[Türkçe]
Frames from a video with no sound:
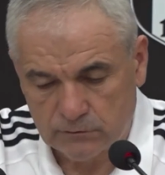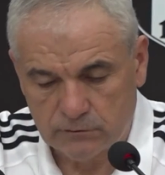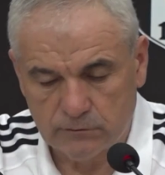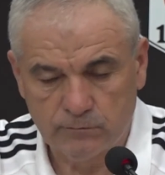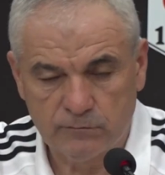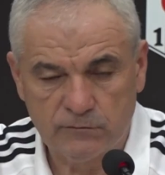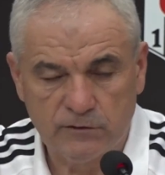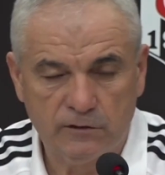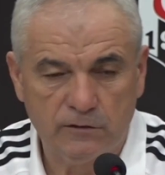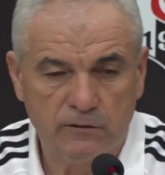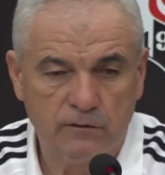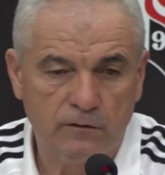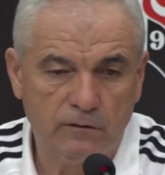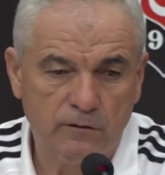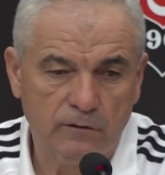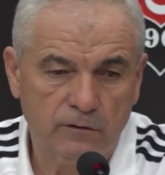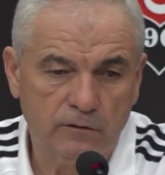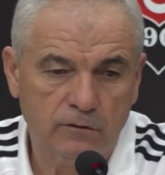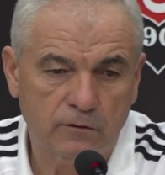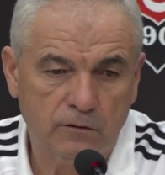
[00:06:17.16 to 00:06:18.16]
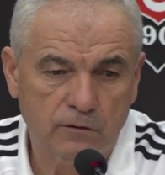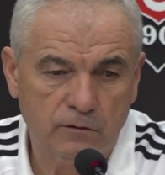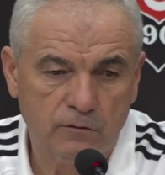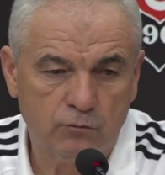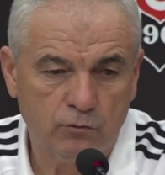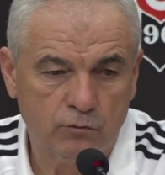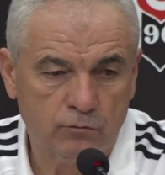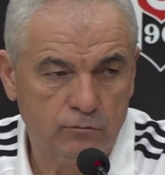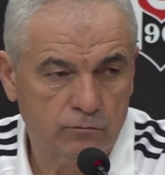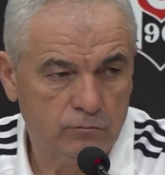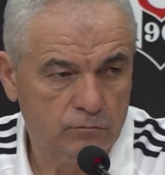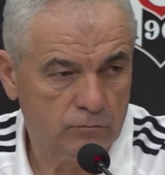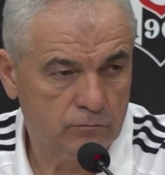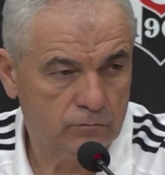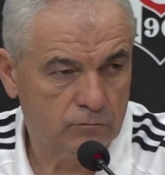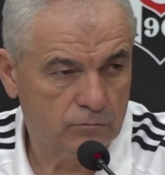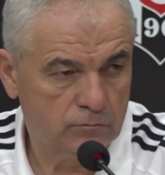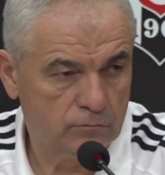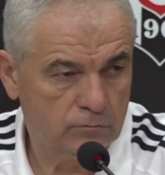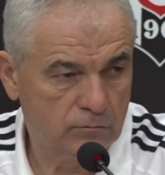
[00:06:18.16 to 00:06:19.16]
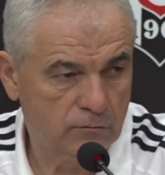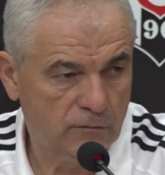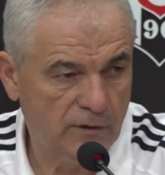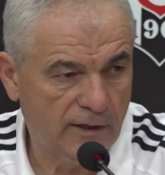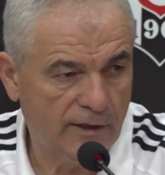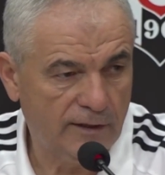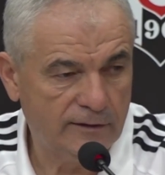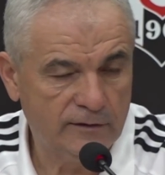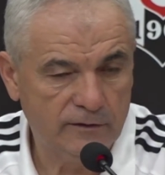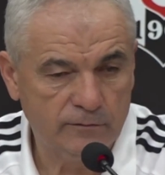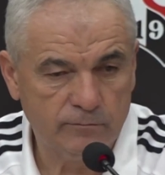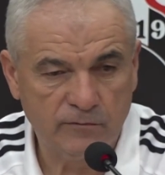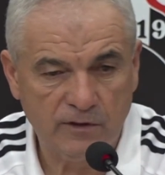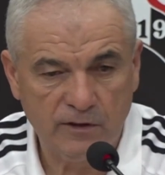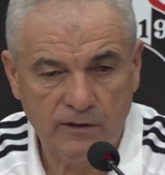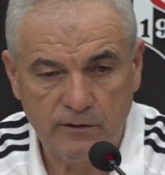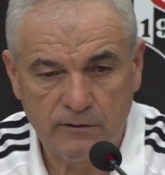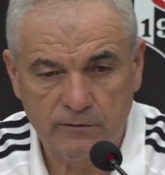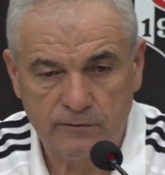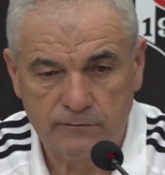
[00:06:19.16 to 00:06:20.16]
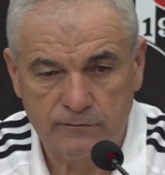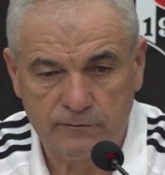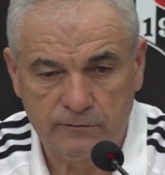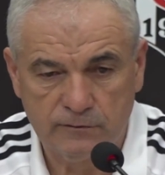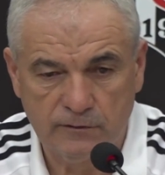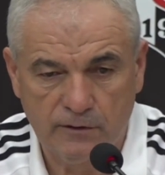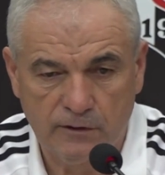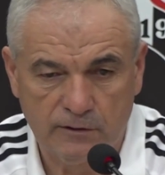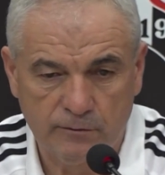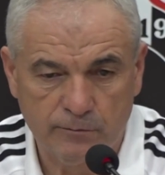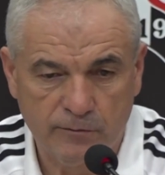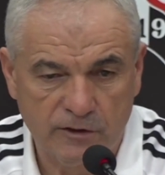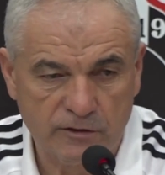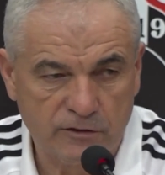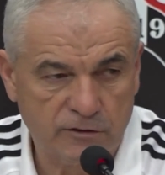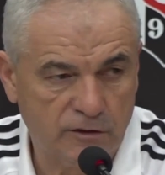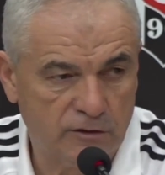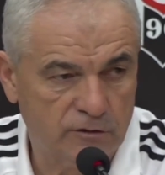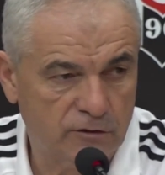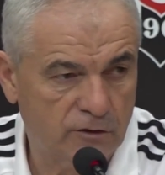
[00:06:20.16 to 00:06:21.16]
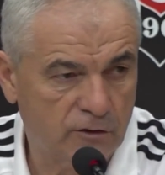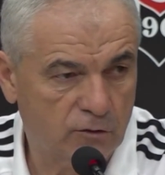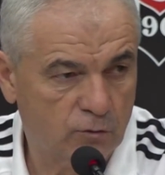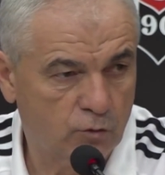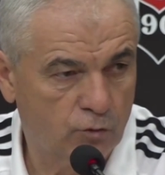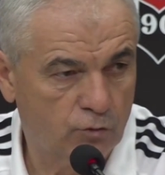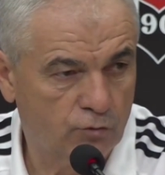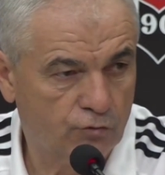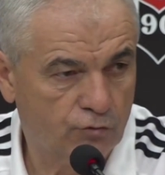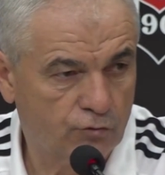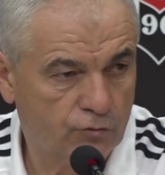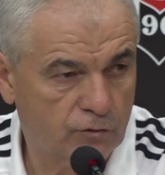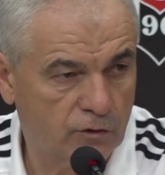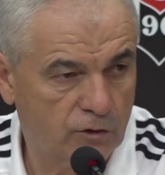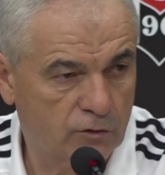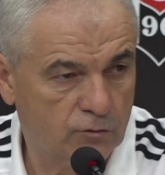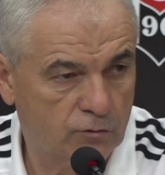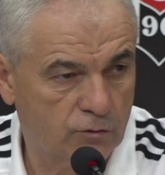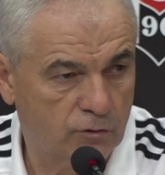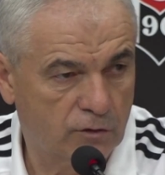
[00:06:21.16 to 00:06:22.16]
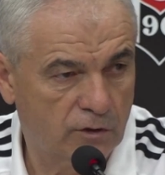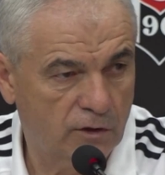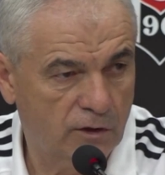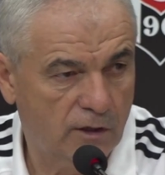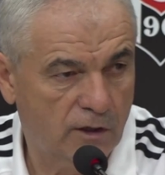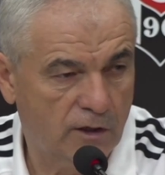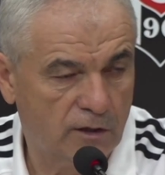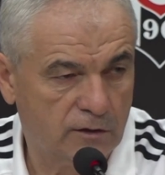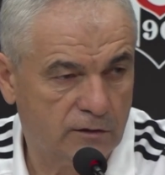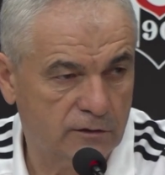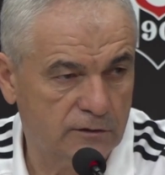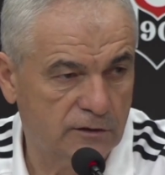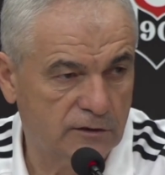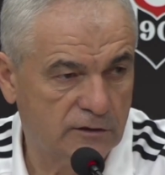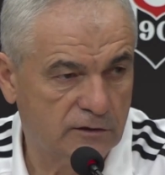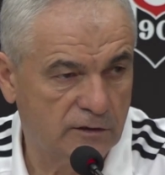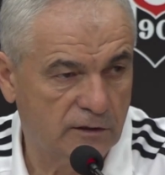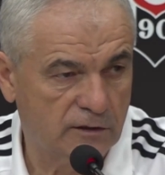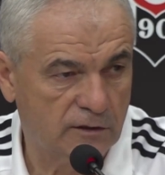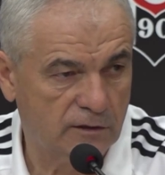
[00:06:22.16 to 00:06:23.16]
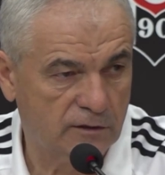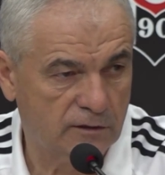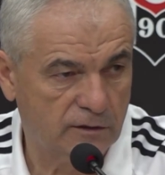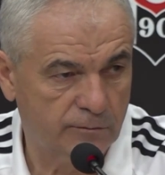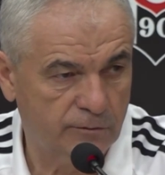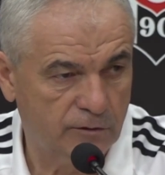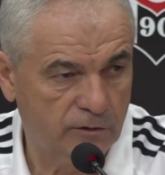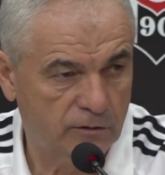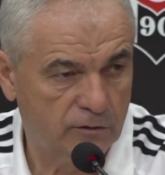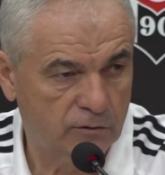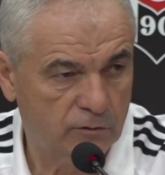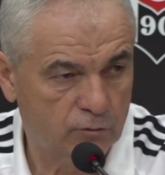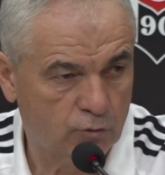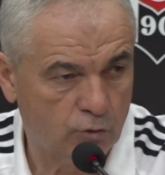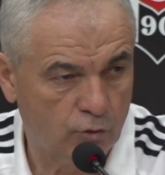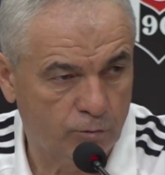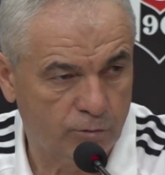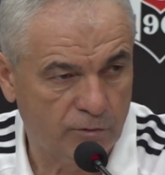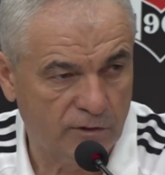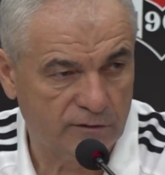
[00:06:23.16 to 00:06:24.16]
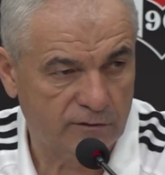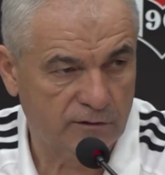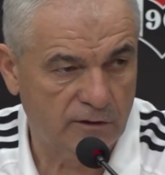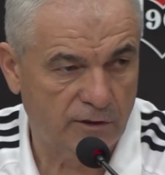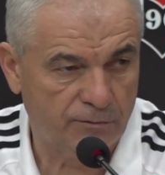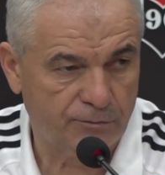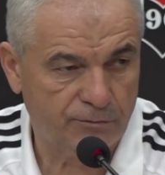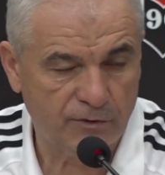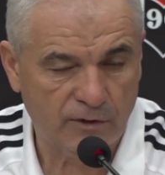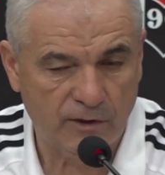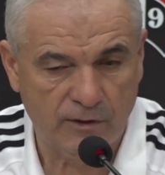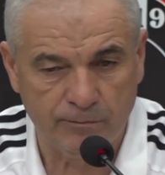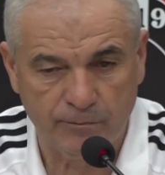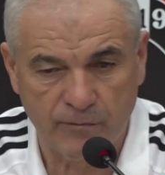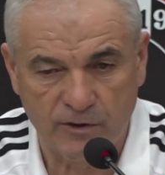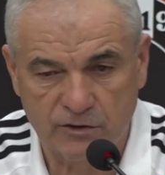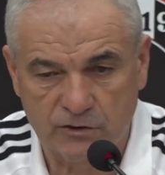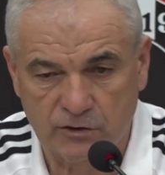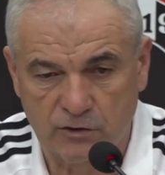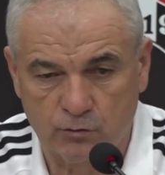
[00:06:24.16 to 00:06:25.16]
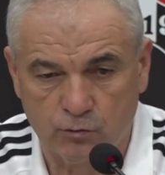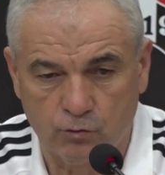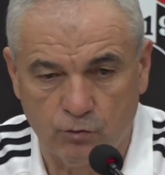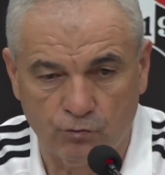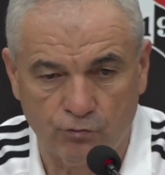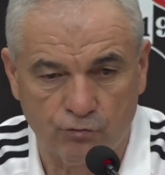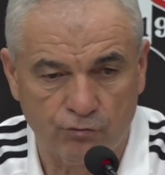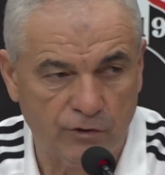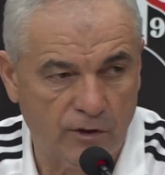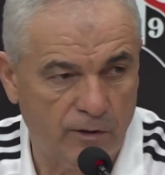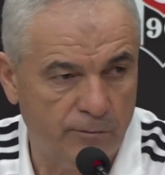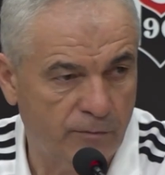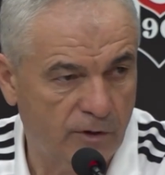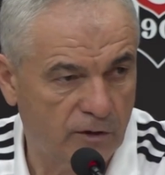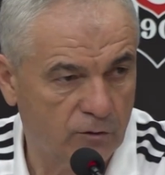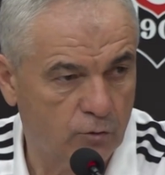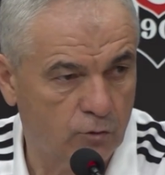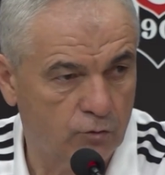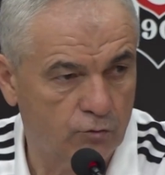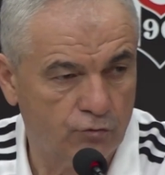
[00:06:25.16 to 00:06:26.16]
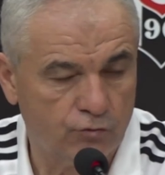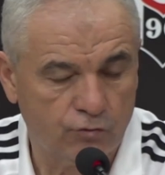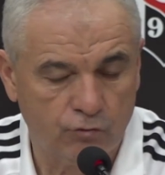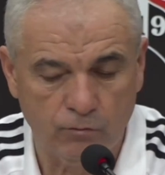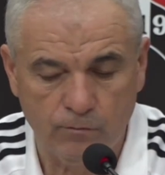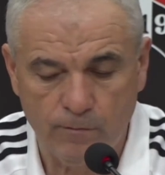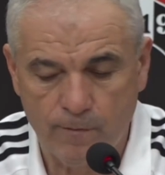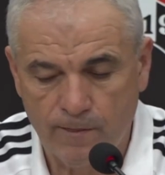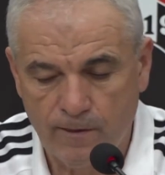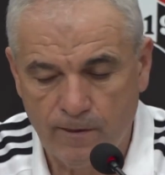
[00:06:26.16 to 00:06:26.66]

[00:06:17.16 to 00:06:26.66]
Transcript: Şimdi e, dün geldiğimde yani başkanla konuştuktan sonra arkadaşlarla da bir toplantı yaptık. Hem başkan konuştu hem ben konuştum.